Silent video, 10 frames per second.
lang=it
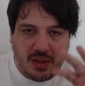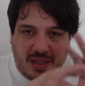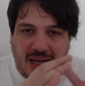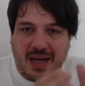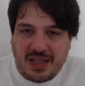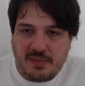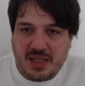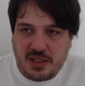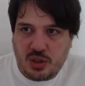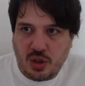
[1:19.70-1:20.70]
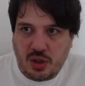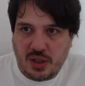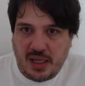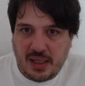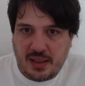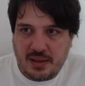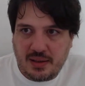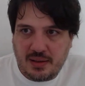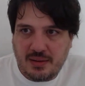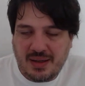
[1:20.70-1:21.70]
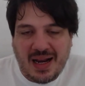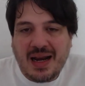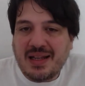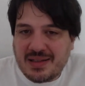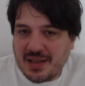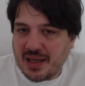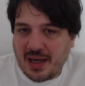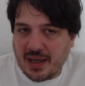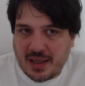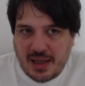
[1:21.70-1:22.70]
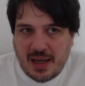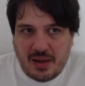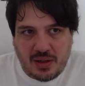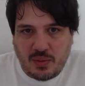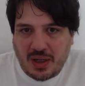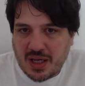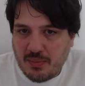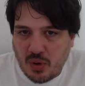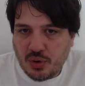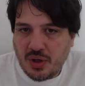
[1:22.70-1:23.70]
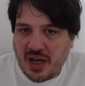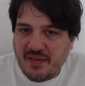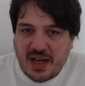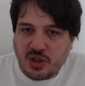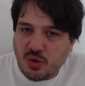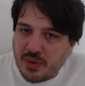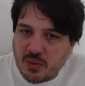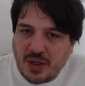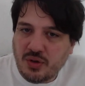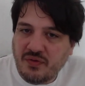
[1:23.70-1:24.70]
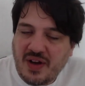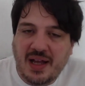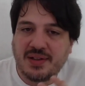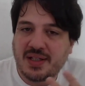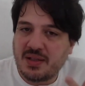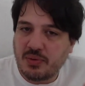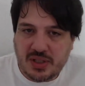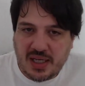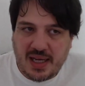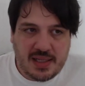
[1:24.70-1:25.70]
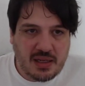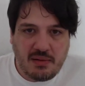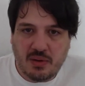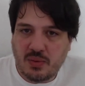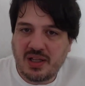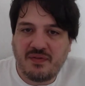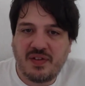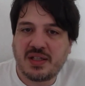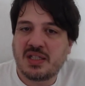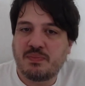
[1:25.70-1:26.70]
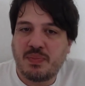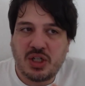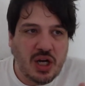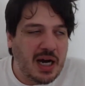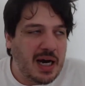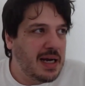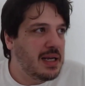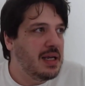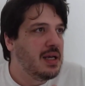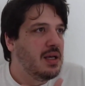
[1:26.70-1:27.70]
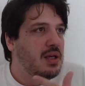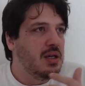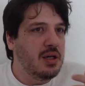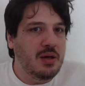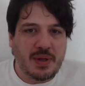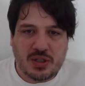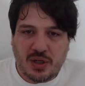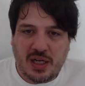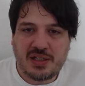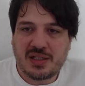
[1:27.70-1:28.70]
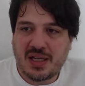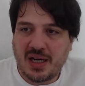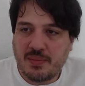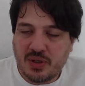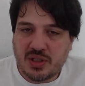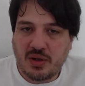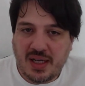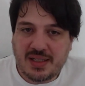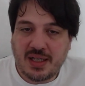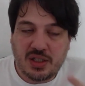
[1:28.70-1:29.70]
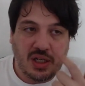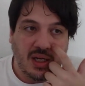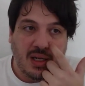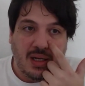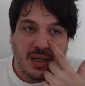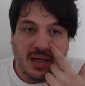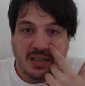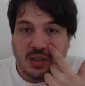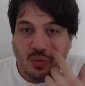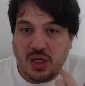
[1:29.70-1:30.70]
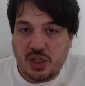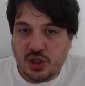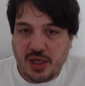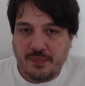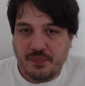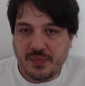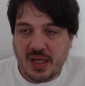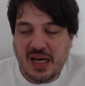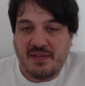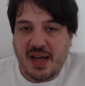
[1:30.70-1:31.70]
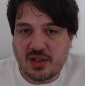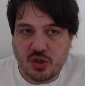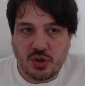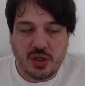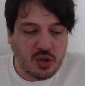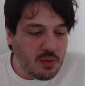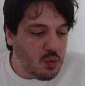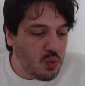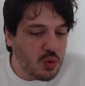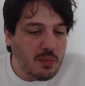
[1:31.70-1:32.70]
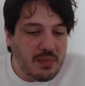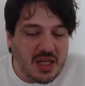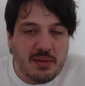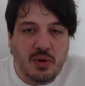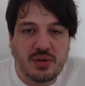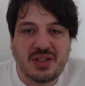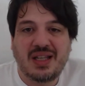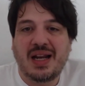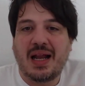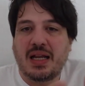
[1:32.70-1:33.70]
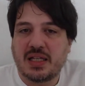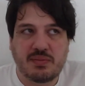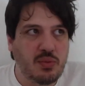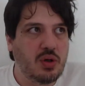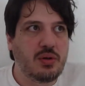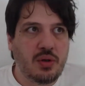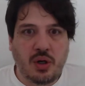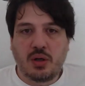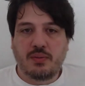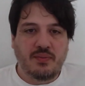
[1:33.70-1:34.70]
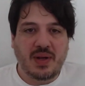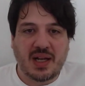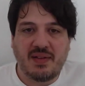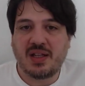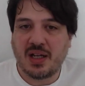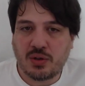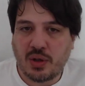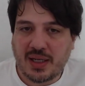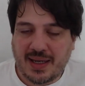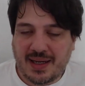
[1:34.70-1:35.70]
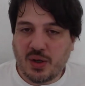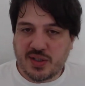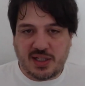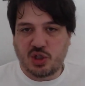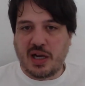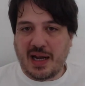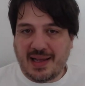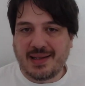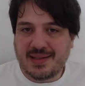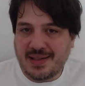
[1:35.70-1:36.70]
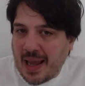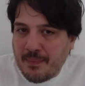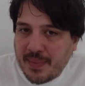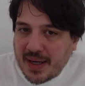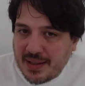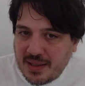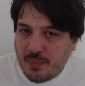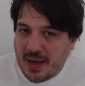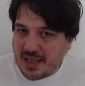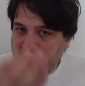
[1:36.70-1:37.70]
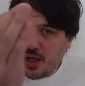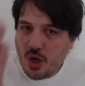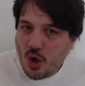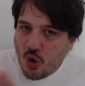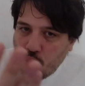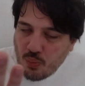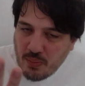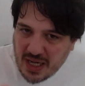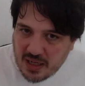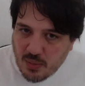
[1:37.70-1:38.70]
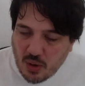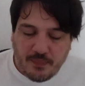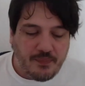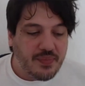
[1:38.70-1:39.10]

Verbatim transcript: nella dimensione realistica che in qualche modo il live action, per quanto fantasy possa essere, per quanti effetti speciali, eh, personaggi strani possano esserci, restituisce. Il live action comunque un minimo di realismo, no? Perché vedi, l'attore in carne e ossa ce l'ha sempre di base, un minimo.